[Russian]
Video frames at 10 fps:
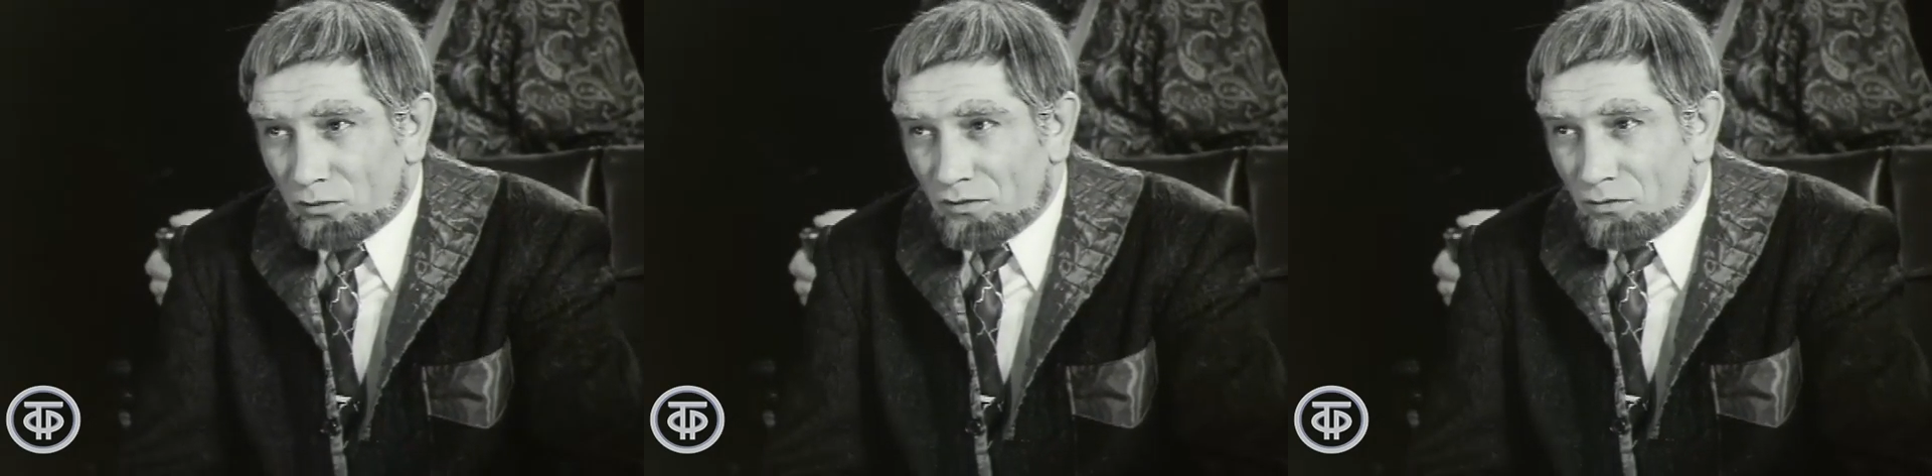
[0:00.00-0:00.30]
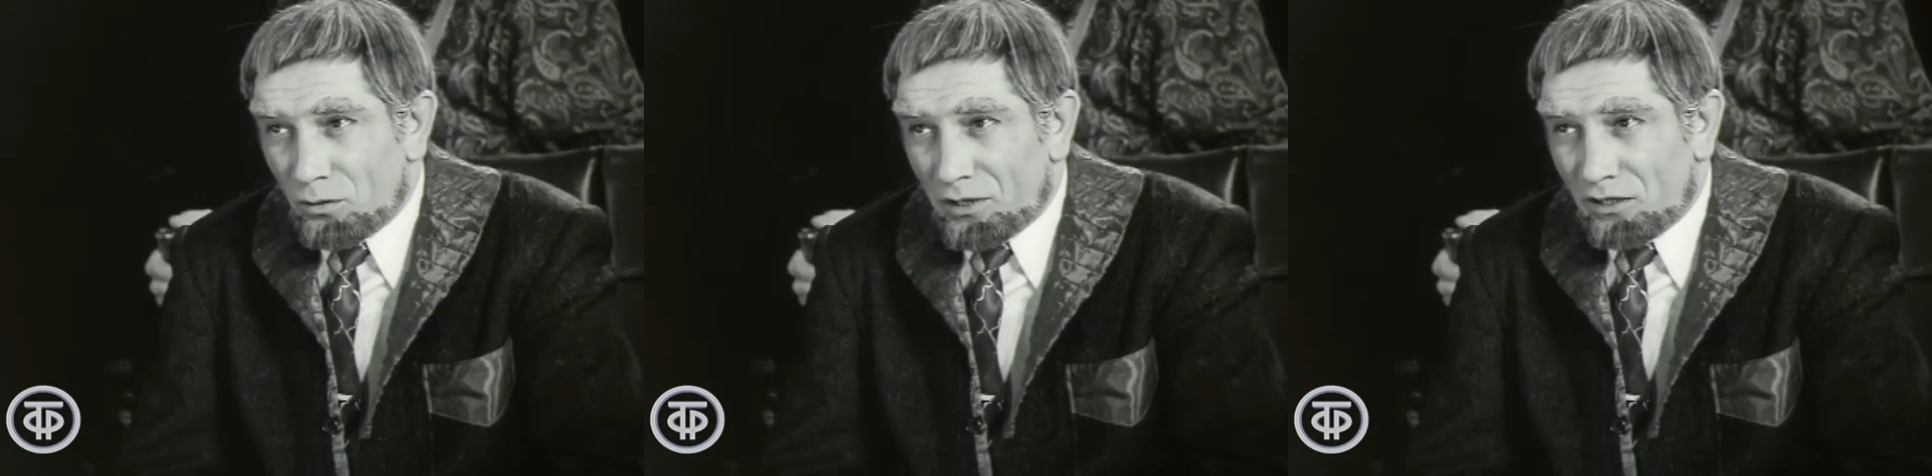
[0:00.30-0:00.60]
в
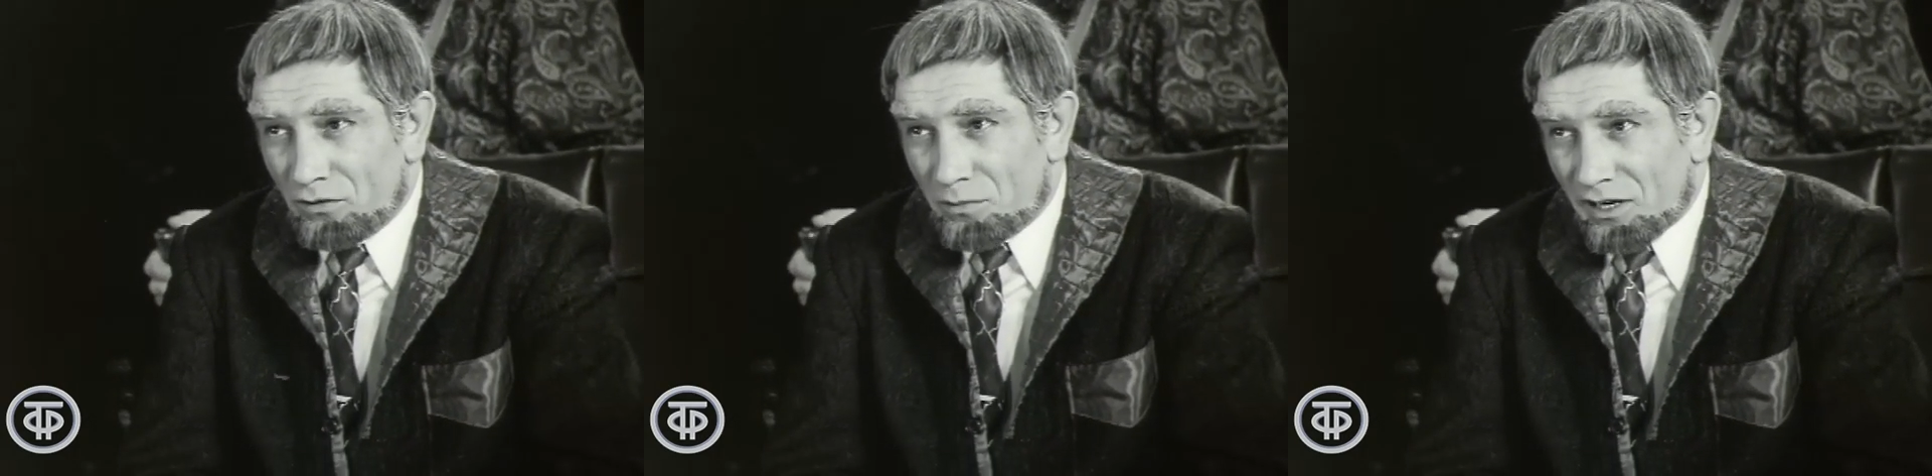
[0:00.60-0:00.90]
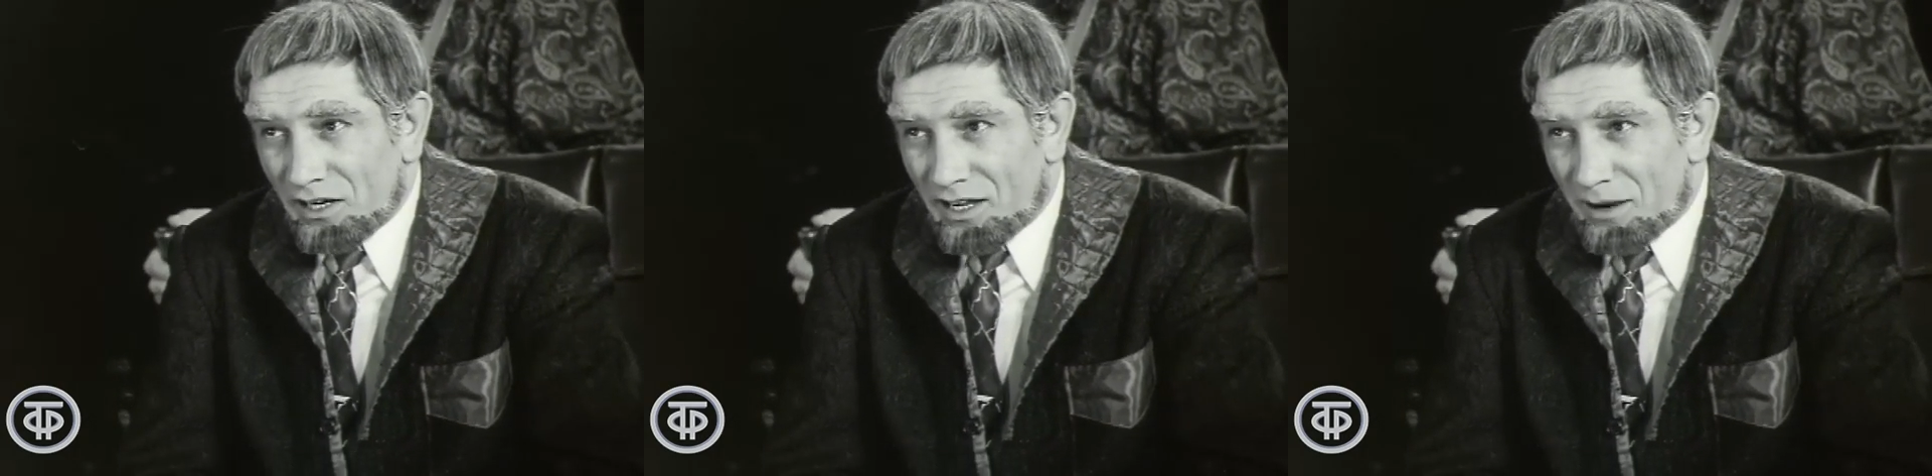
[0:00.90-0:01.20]
его
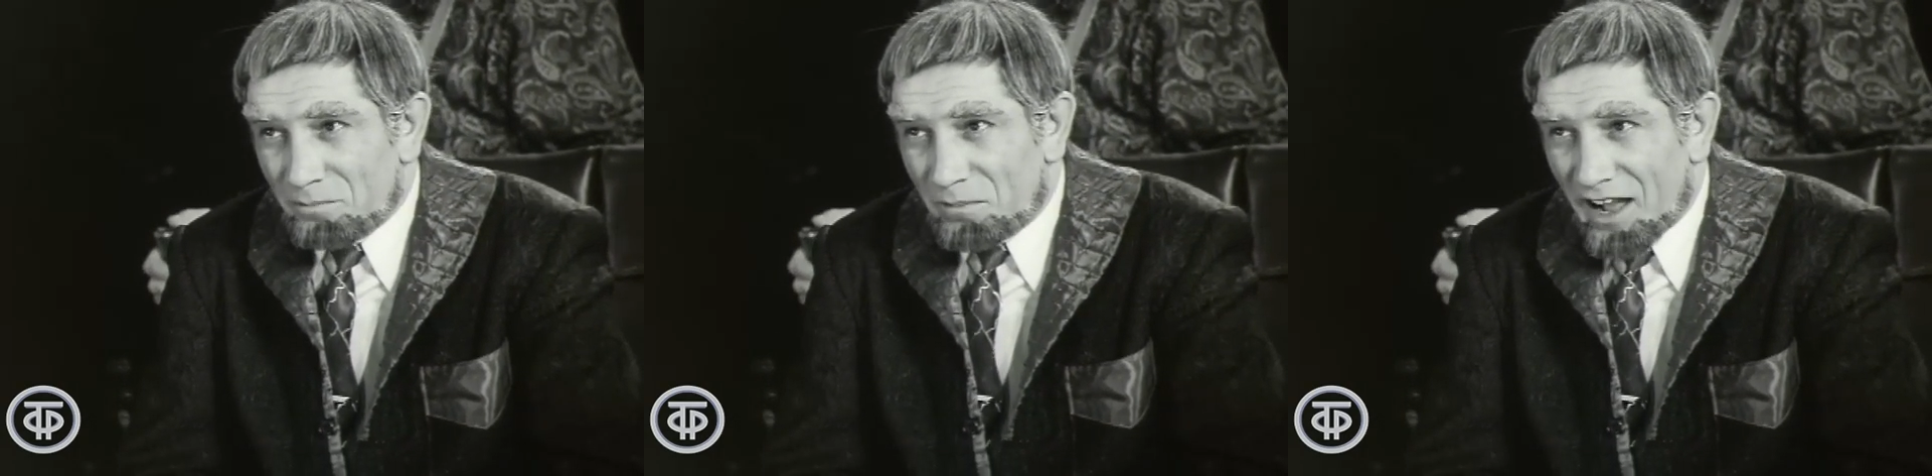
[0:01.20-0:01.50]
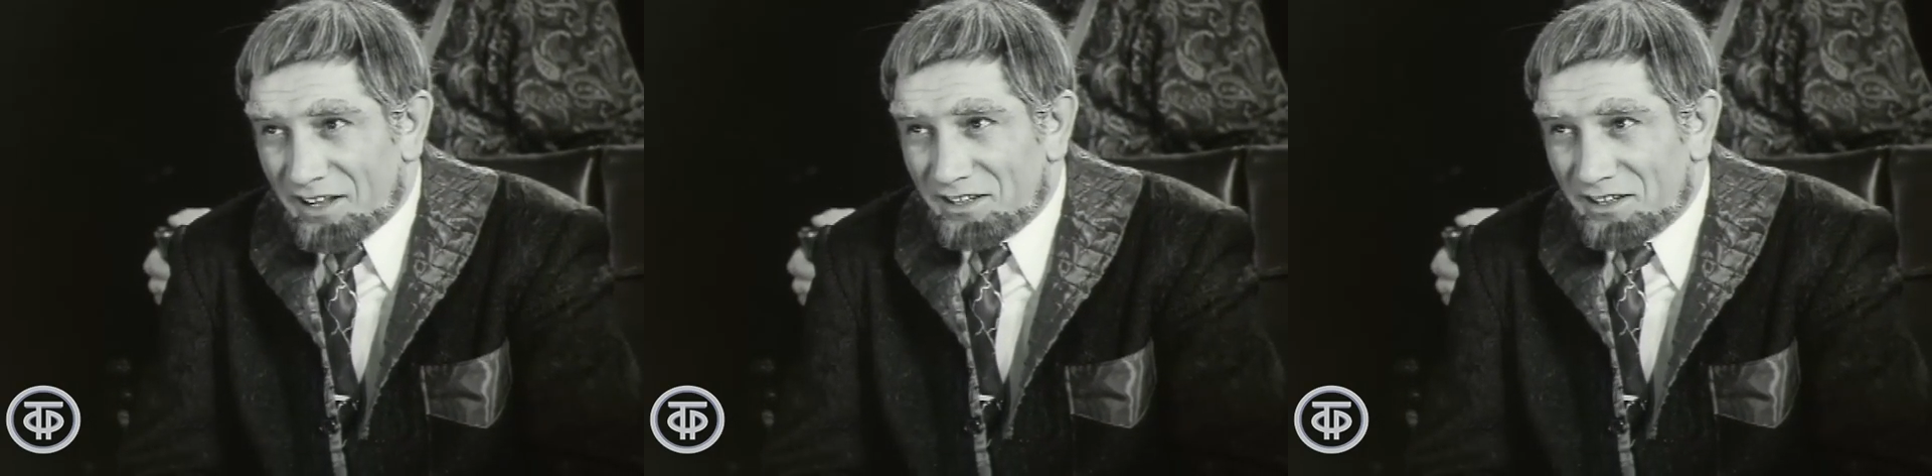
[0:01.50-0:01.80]
предвыборной
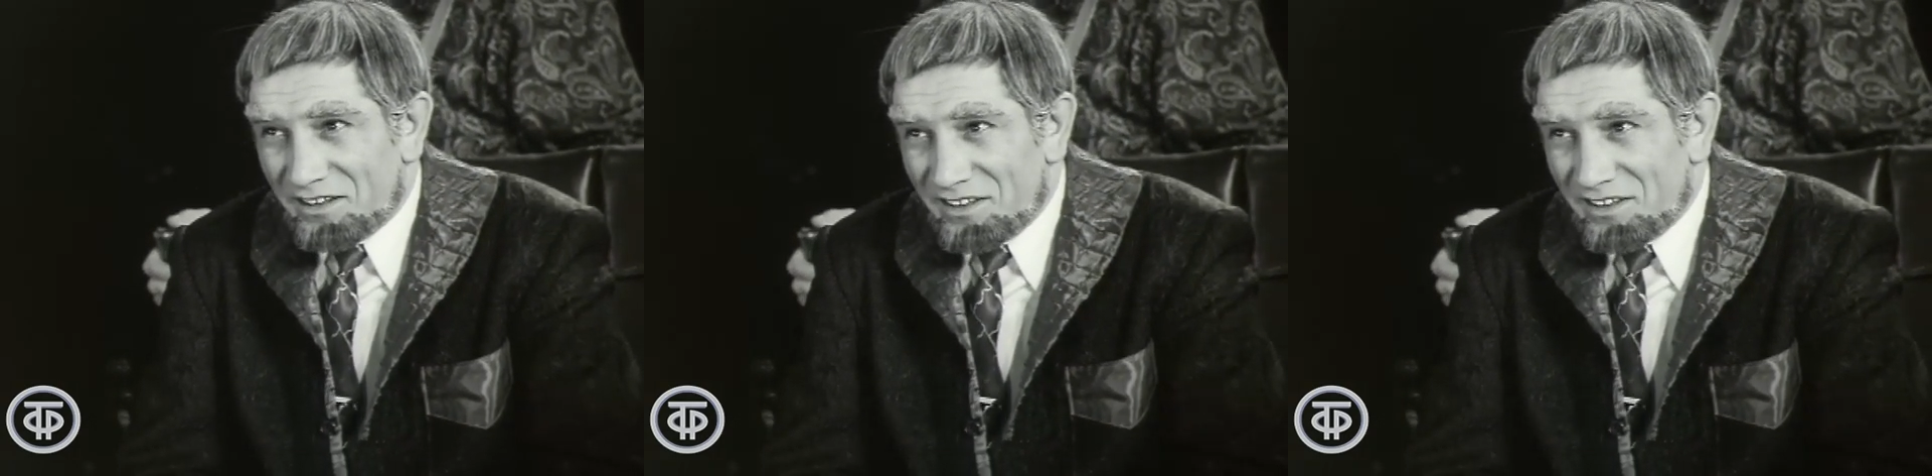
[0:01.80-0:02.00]
кампании.